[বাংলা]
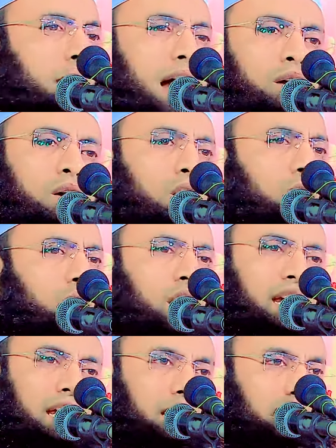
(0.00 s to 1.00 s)
পাগল
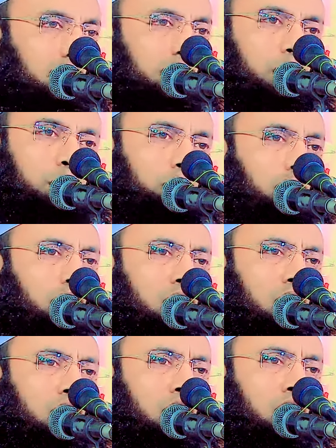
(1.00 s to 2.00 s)
হয়ে গেলি নাকি
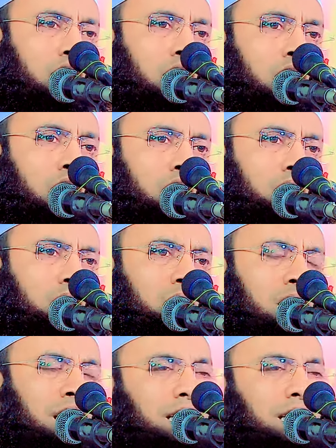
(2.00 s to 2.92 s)
বল